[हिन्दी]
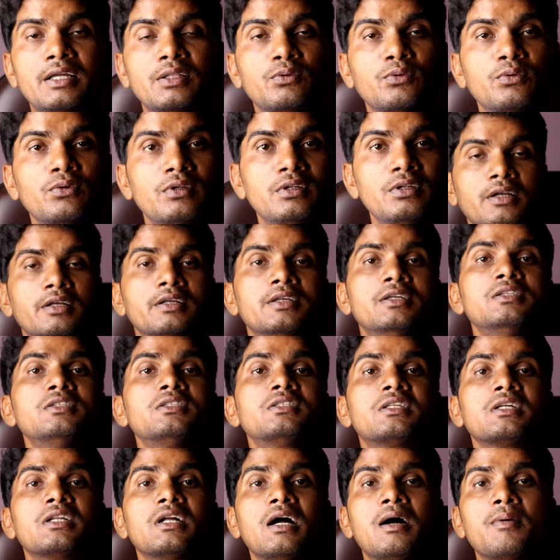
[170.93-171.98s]
है तो
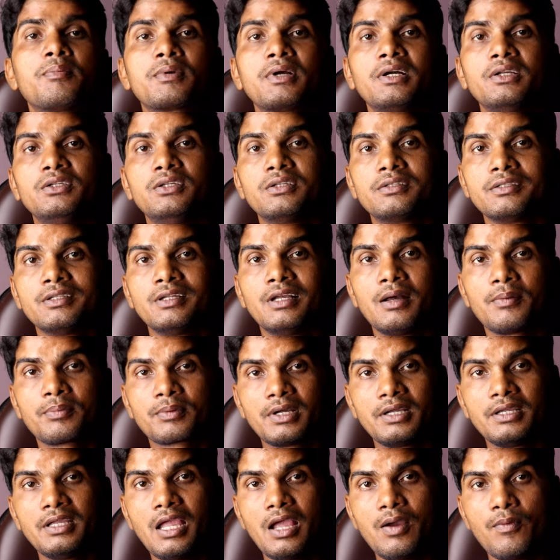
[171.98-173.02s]
इस तरह आपका जितने
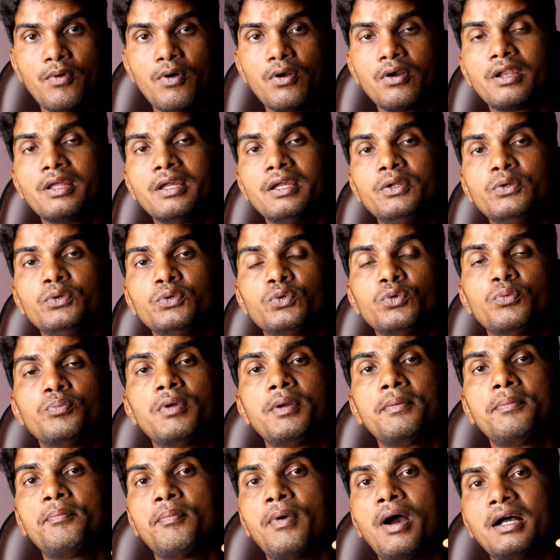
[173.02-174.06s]
आपका अवार्ड है यूट्यूब
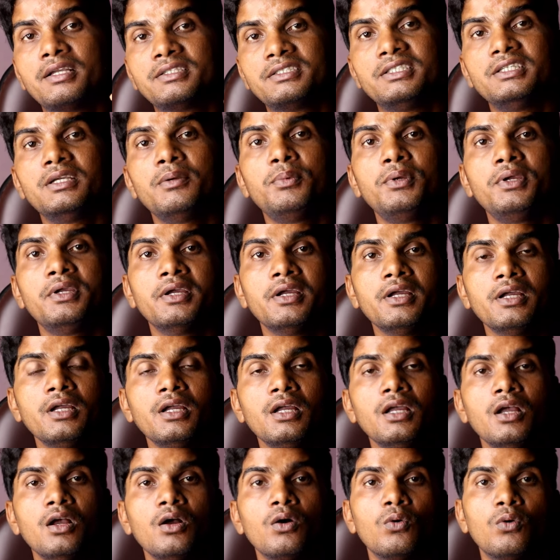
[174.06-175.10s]
पे पाँच ही अभी है
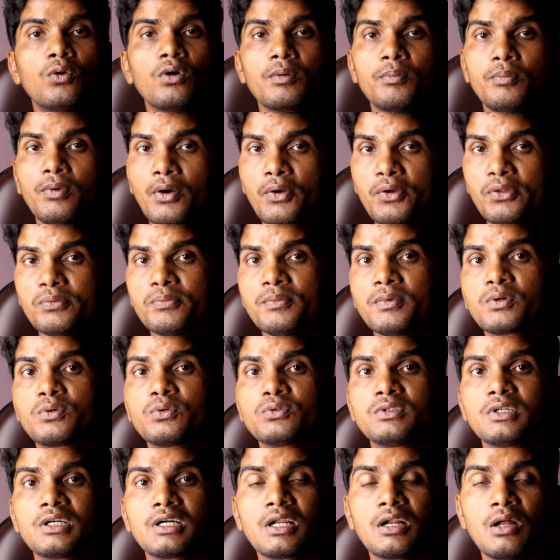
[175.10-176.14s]
और भविष्य में
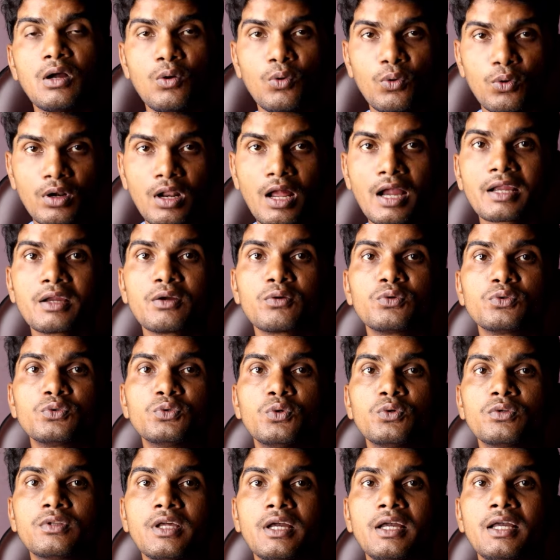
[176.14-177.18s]
कुछ अगर और आगे
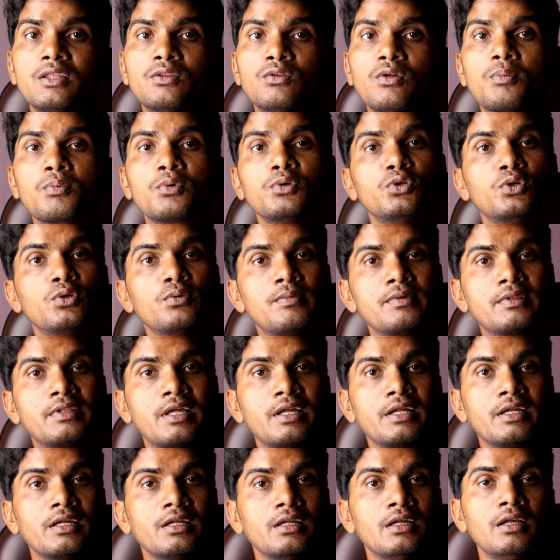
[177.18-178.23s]
कुछ होता है तो आपको जरूर
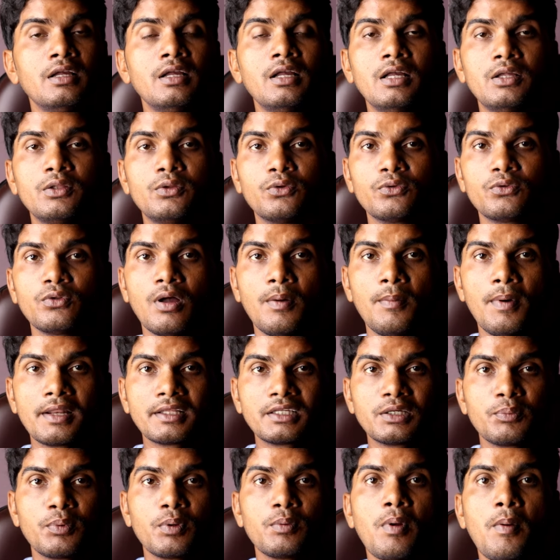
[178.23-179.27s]
बताएंगे दोस्तों
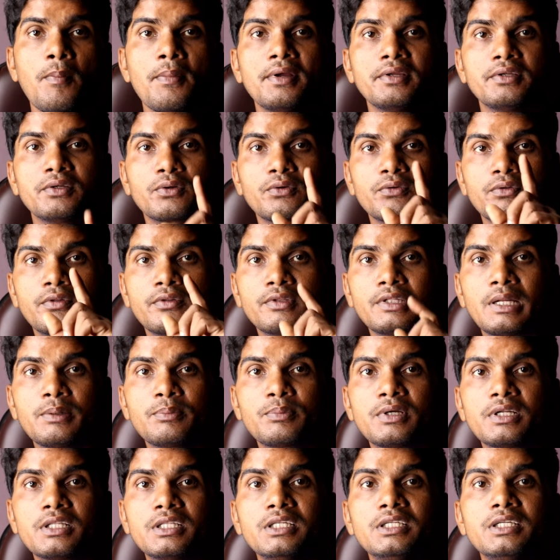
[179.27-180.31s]
हमारे चप्पल बाबा चैनल को
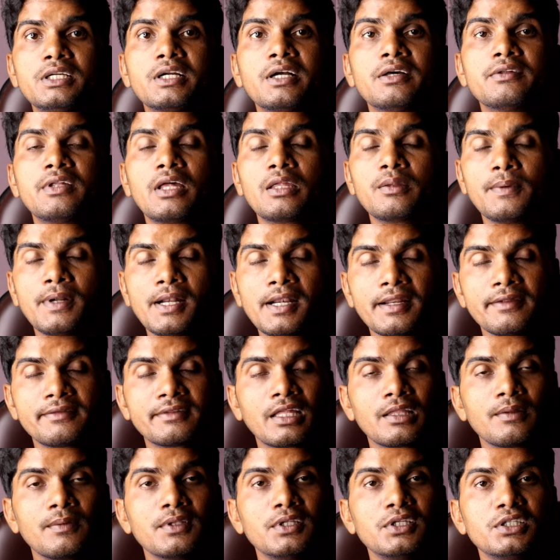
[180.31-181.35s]
सब्सक्राइब कर दीजिएगा साथ में
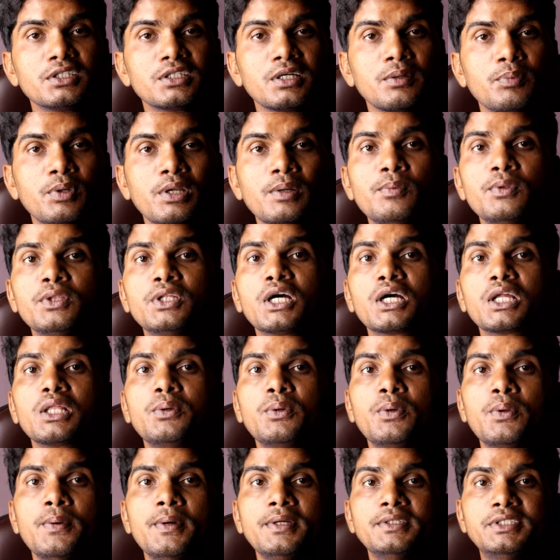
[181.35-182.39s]
हिंदुस्तान दीजिएगा फिर मिलते हैं अगले
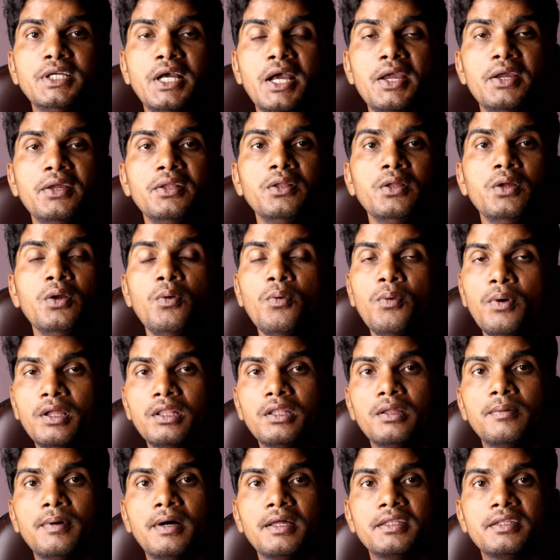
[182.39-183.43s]
वीडियो में जय हिंद
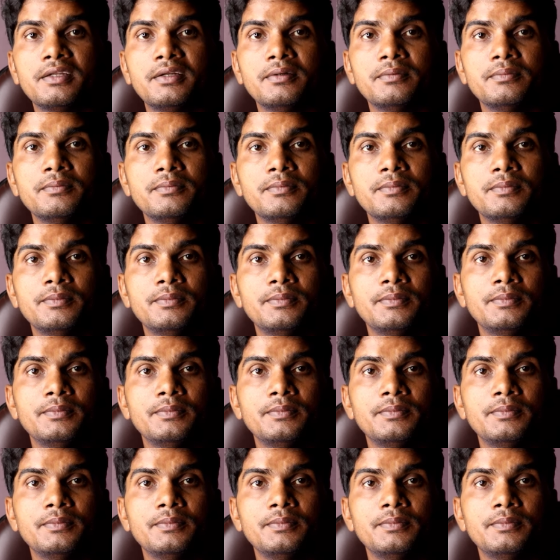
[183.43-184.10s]
वंदे मातरम